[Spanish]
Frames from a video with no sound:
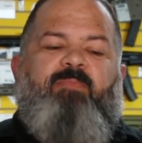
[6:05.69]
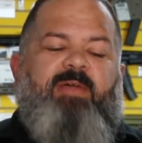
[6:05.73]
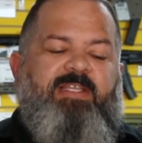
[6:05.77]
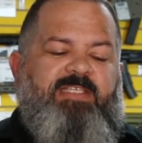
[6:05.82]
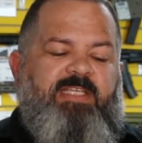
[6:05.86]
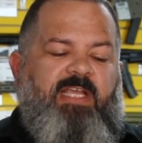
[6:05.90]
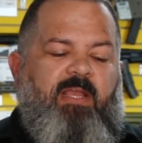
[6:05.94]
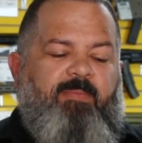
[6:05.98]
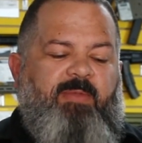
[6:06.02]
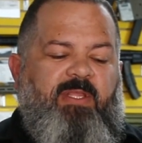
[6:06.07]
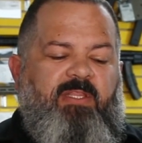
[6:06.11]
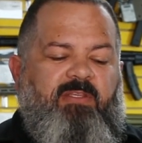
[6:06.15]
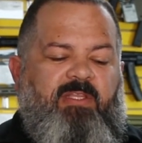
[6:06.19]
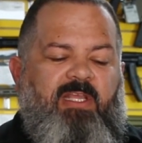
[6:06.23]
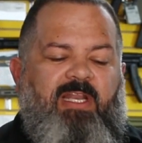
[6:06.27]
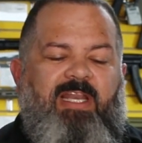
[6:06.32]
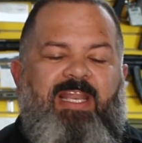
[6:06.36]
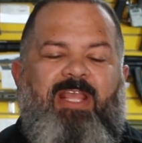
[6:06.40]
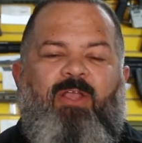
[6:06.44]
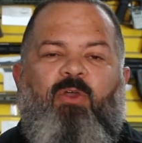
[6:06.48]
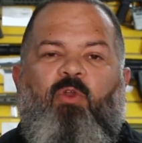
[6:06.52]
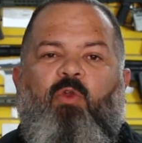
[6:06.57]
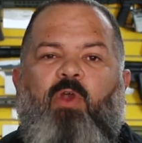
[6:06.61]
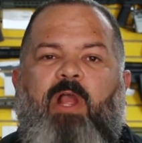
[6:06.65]
Básicamente
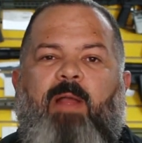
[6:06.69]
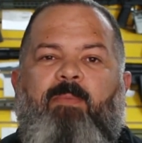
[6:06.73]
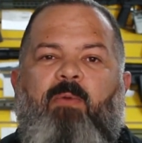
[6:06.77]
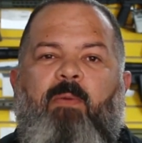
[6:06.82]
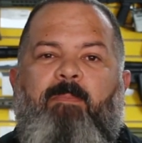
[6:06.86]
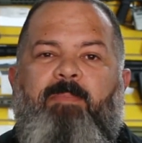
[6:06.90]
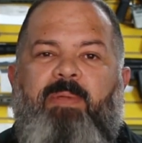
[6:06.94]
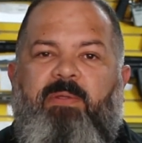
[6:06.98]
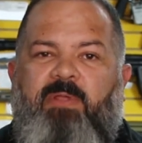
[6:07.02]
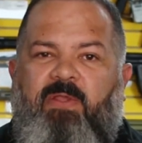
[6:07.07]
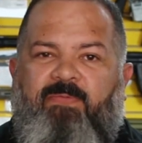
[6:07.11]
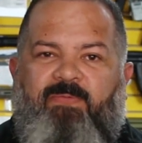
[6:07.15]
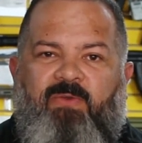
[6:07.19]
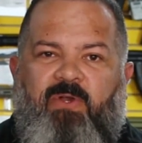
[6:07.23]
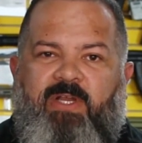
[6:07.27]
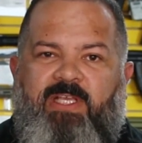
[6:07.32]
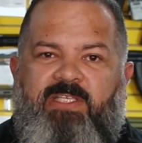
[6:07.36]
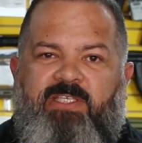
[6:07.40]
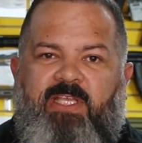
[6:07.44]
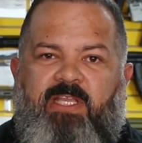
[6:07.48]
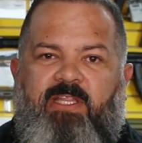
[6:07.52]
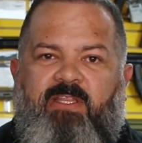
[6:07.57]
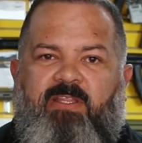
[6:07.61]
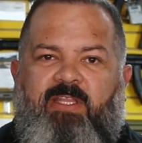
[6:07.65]
le colocamos
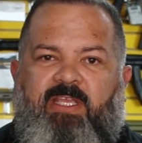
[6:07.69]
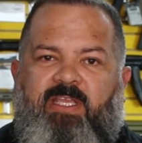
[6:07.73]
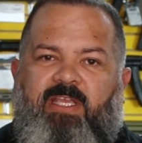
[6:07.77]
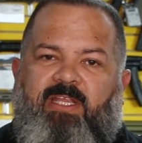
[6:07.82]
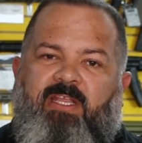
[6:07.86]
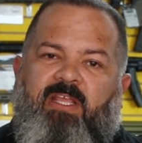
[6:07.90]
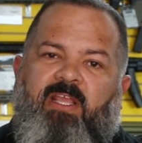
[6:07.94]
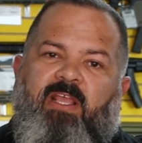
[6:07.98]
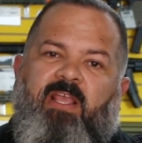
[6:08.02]
fluorescentes